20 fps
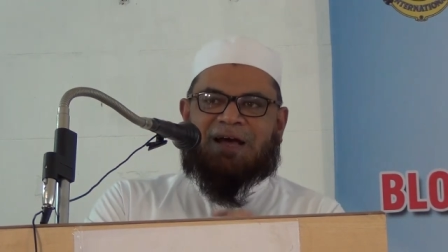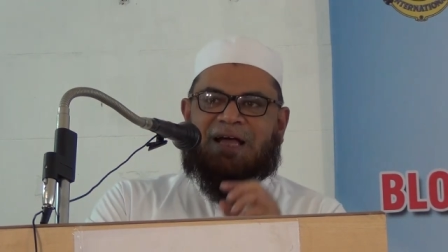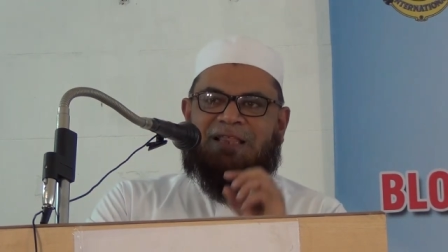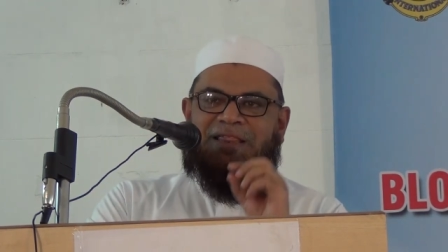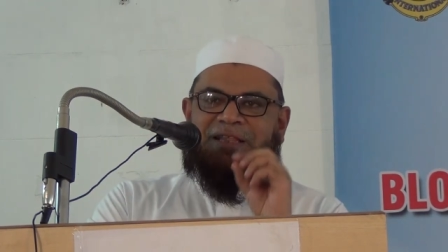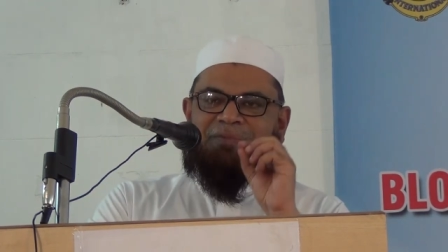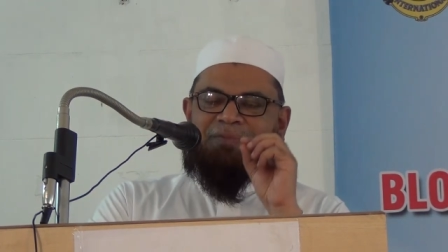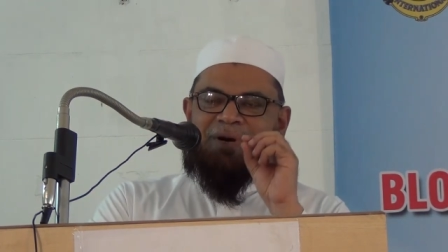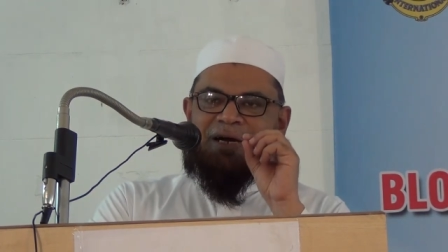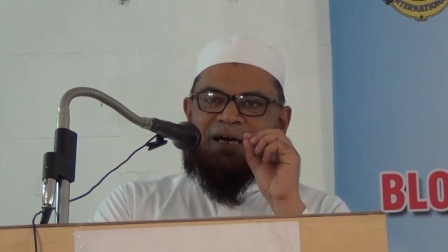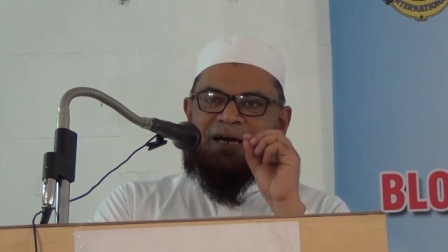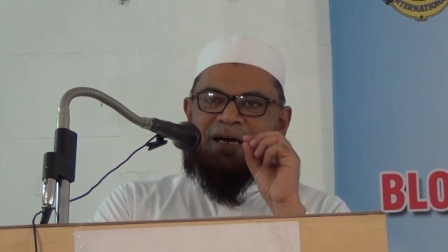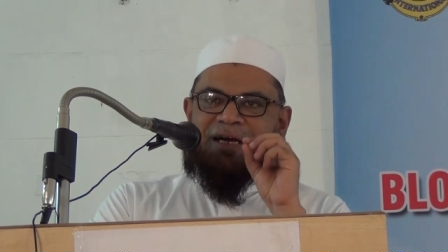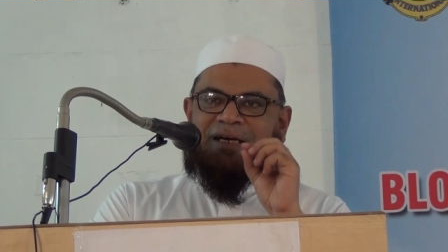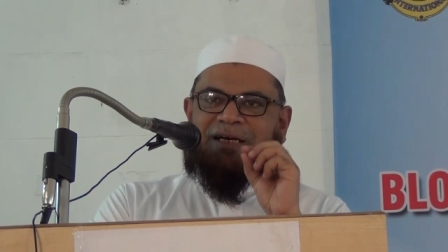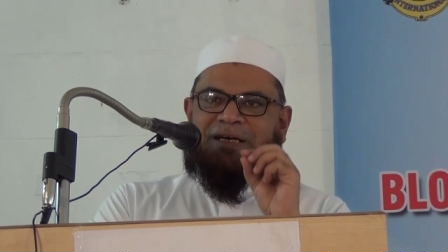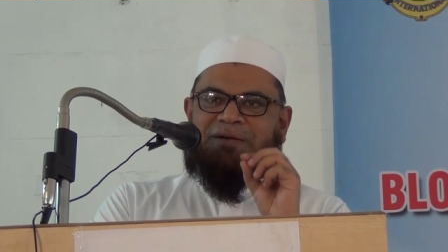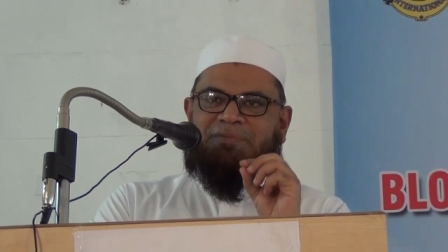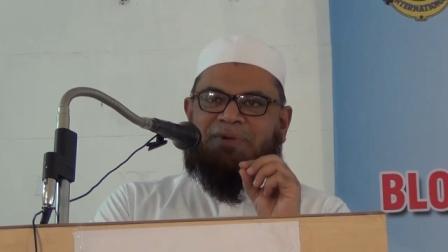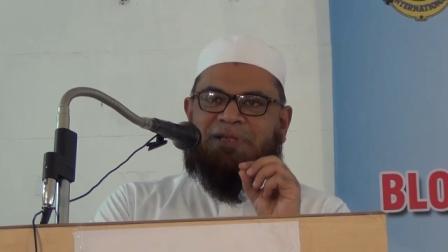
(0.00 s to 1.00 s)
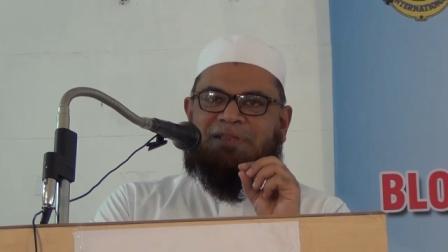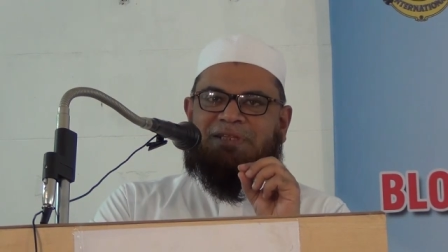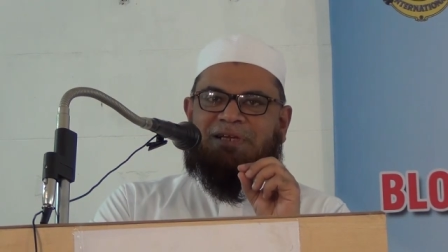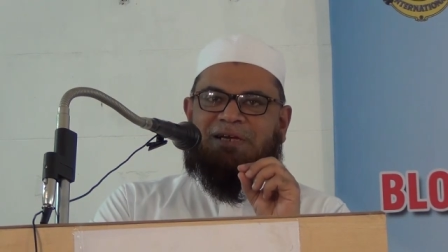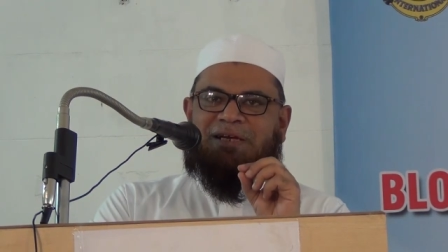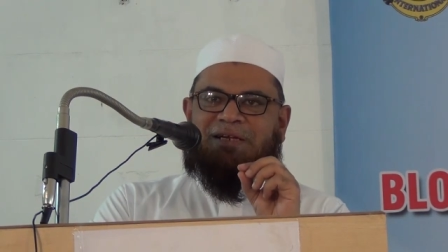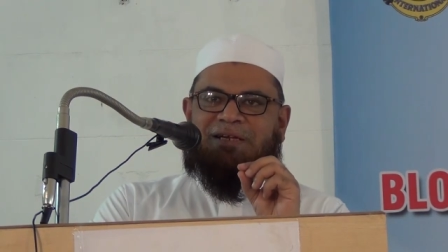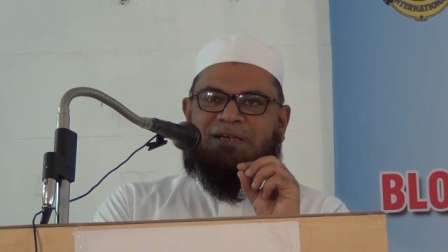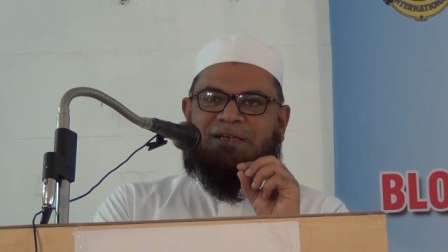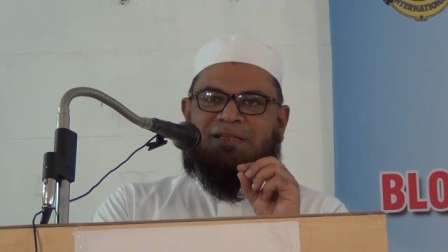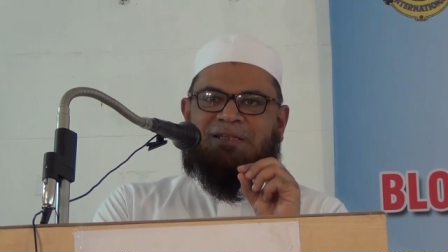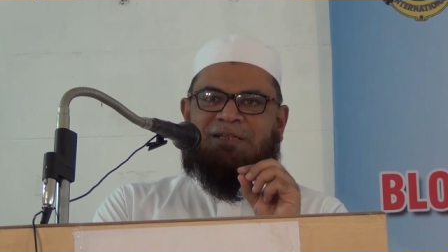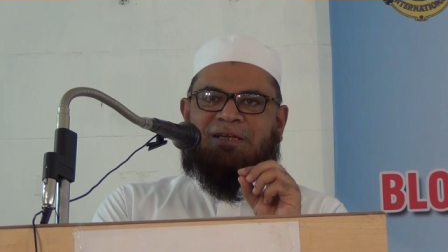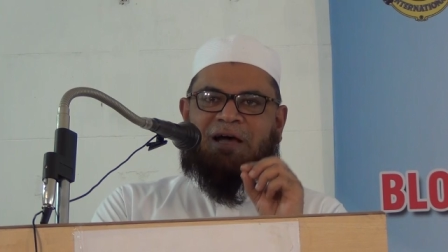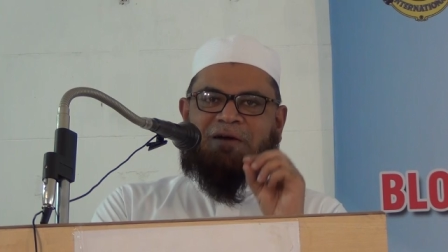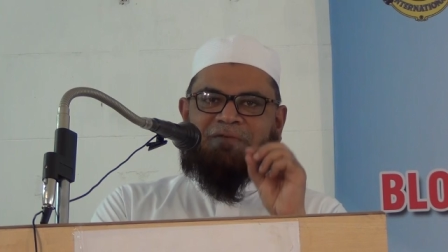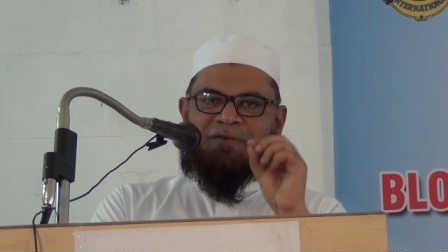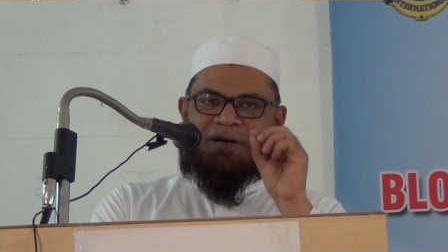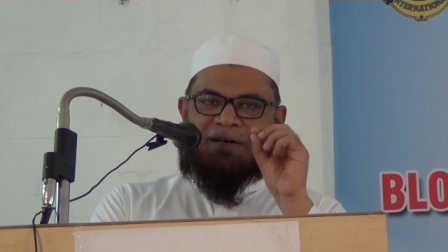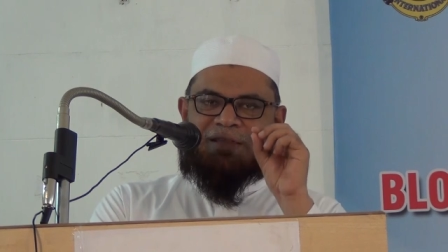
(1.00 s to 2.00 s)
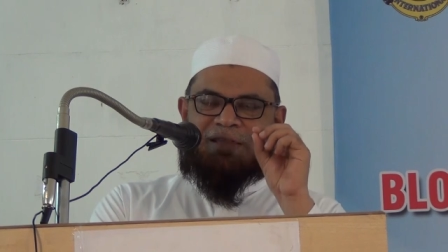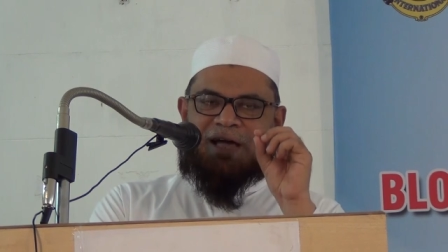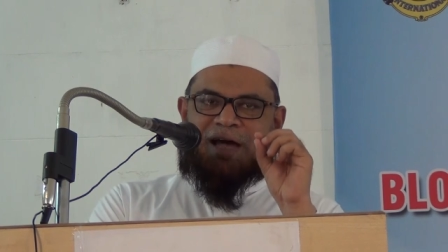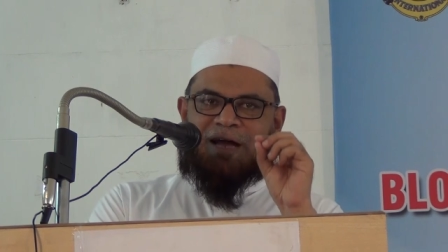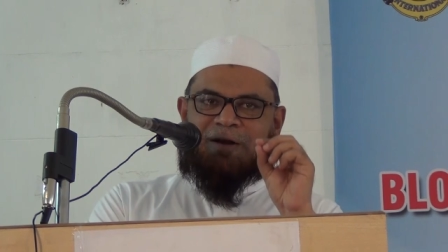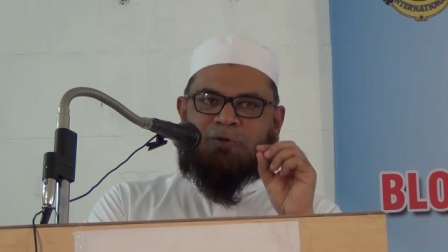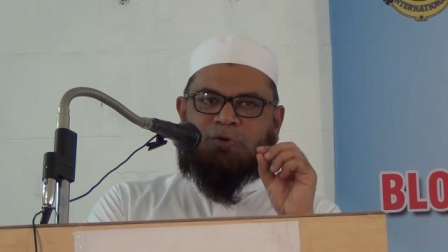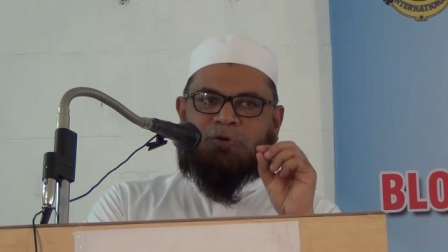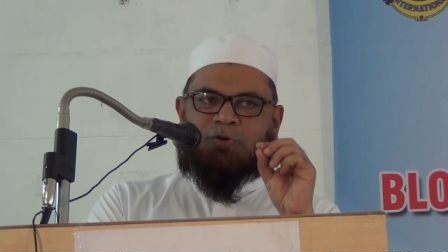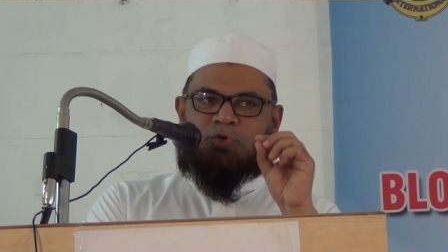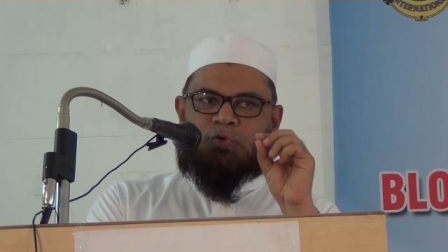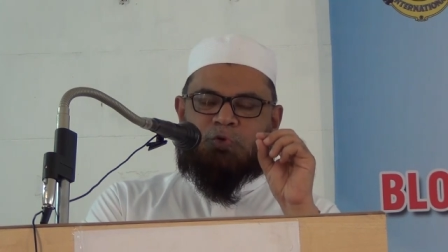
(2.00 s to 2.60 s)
அந்த மக்களுக்கு மத்தியிலிருந்து அவன்தான் ஒரு